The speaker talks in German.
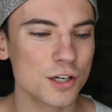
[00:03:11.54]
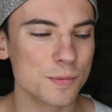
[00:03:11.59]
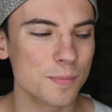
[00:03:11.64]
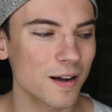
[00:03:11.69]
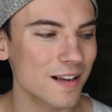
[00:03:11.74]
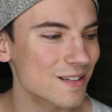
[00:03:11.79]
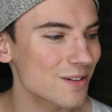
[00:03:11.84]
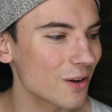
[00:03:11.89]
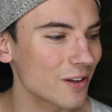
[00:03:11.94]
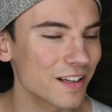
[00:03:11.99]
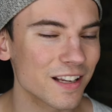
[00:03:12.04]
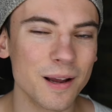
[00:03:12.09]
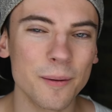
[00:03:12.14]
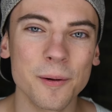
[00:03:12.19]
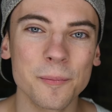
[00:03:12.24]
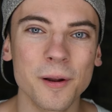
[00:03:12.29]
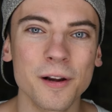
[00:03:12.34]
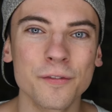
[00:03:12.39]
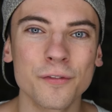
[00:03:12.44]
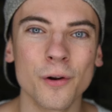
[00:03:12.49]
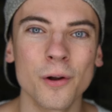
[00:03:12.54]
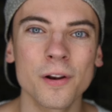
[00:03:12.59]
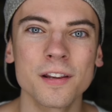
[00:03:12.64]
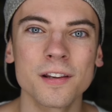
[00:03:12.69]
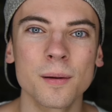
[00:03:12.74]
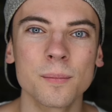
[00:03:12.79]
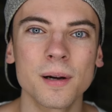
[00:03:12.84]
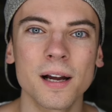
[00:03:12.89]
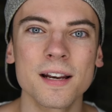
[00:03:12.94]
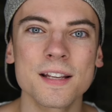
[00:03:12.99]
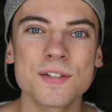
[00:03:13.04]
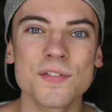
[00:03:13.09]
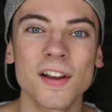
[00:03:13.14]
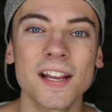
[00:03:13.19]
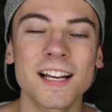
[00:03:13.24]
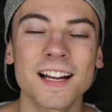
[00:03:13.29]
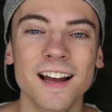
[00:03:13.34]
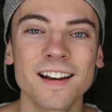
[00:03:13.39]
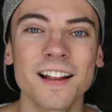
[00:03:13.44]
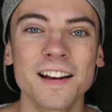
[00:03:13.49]
Spaß, Leute, ich habe ja meine Freundin dabei,
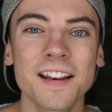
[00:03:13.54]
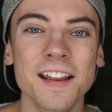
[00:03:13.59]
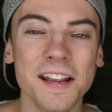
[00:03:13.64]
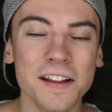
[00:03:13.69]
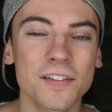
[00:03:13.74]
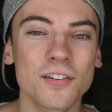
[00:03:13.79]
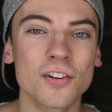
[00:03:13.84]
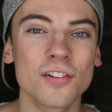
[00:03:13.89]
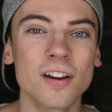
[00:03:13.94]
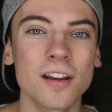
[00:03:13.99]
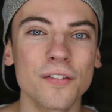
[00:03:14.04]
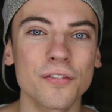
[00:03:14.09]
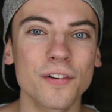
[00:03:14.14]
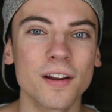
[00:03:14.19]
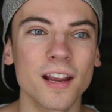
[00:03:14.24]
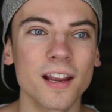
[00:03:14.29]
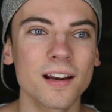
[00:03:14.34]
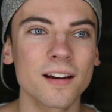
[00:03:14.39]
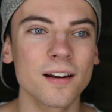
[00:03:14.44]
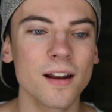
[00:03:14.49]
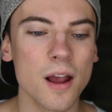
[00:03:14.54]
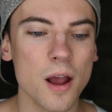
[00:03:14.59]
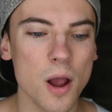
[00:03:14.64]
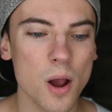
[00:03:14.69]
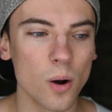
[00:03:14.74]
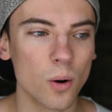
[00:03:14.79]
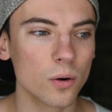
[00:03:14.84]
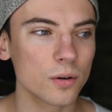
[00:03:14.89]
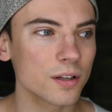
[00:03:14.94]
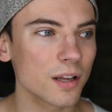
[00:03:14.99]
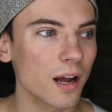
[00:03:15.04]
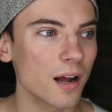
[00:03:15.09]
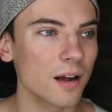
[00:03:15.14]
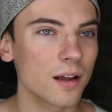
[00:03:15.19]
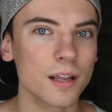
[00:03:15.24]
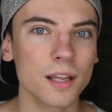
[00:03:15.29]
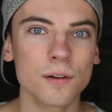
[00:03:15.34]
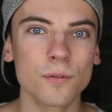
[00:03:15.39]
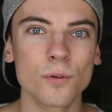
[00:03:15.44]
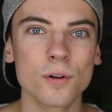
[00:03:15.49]
deswegen kann da nichts schief gehen. Und
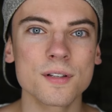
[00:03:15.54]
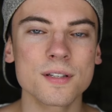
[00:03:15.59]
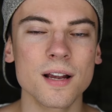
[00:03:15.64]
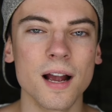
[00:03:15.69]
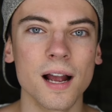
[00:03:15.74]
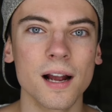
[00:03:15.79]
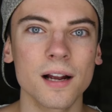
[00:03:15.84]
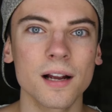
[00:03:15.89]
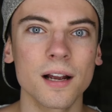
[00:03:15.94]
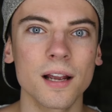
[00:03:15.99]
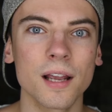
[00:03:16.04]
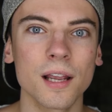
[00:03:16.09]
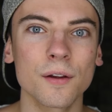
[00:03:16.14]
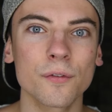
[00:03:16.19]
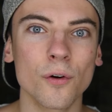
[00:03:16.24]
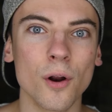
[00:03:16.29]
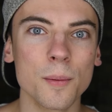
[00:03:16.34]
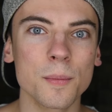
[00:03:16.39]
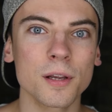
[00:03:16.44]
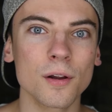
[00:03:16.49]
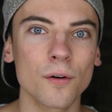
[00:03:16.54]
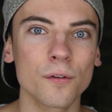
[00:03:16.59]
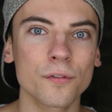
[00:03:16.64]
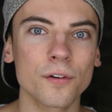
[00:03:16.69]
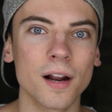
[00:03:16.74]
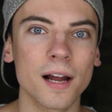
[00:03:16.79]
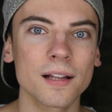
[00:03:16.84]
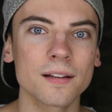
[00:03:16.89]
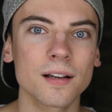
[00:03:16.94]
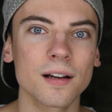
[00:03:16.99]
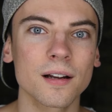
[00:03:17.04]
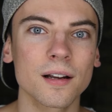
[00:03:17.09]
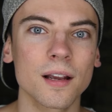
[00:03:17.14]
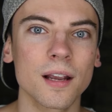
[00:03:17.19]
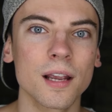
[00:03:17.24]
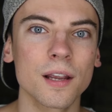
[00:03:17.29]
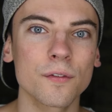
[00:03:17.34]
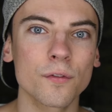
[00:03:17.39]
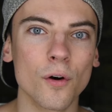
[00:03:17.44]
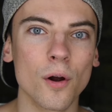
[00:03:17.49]
ja, ich würde sagen, ich freue mich auf Freitag,
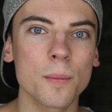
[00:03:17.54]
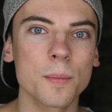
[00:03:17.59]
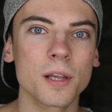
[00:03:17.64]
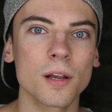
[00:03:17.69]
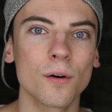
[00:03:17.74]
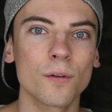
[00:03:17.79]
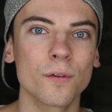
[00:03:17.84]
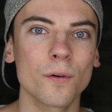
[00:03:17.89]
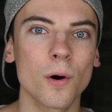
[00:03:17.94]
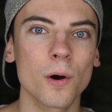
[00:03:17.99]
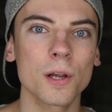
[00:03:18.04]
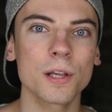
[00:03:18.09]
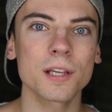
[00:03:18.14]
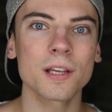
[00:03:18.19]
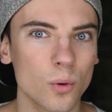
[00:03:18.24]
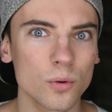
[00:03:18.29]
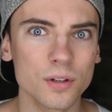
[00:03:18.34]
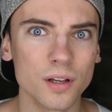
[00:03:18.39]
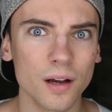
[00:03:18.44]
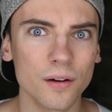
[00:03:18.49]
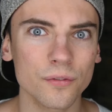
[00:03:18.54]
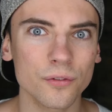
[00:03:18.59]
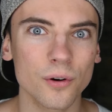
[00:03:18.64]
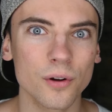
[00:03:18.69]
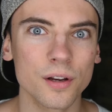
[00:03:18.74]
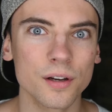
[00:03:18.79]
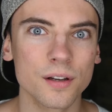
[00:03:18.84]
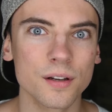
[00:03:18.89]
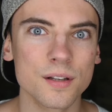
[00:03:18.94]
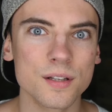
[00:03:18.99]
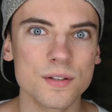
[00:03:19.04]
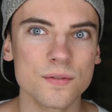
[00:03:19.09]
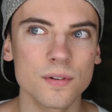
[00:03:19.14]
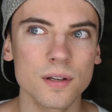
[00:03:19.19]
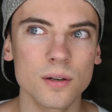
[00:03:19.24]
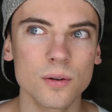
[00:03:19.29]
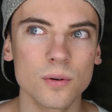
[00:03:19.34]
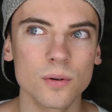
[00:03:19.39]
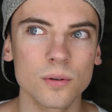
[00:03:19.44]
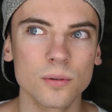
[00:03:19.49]
ich freue mich auf euch. Und ja, Freunde, das
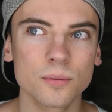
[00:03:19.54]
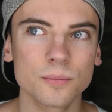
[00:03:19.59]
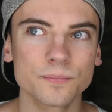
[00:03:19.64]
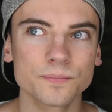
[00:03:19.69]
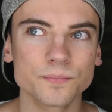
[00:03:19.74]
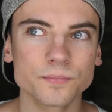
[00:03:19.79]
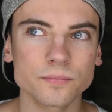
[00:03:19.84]
Video